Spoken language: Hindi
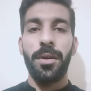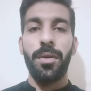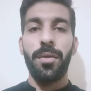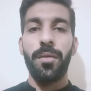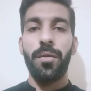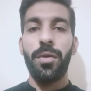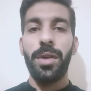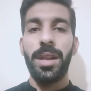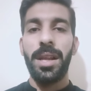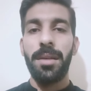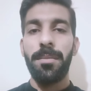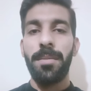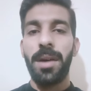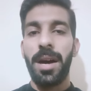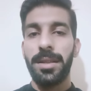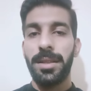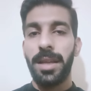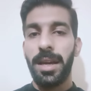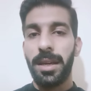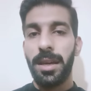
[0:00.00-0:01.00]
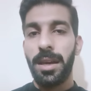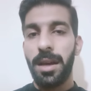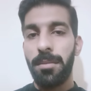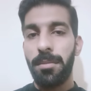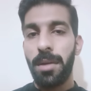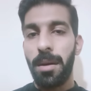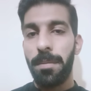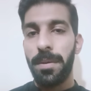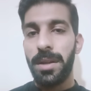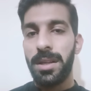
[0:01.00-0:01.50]
वो अलग बात है कि हम
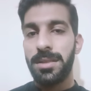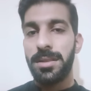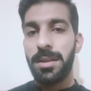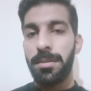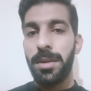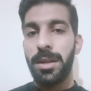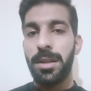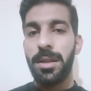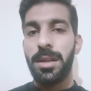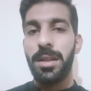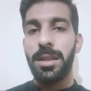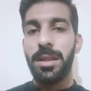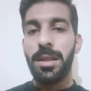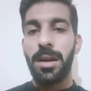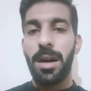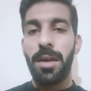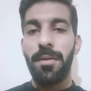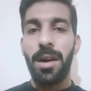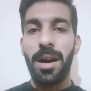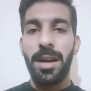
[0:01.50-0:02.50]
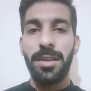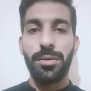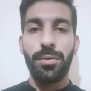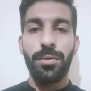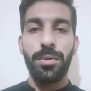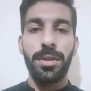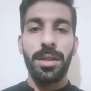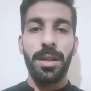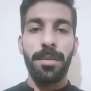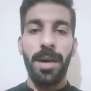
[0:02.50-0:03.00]
अपने ज़मीर की आवाज़
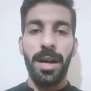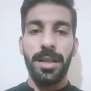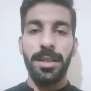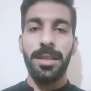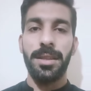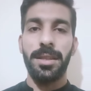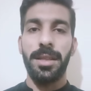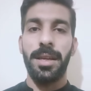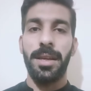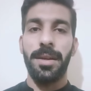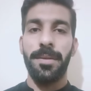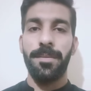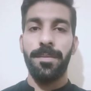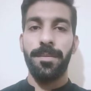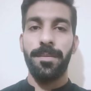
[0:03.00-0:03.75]
को दबा देते हैं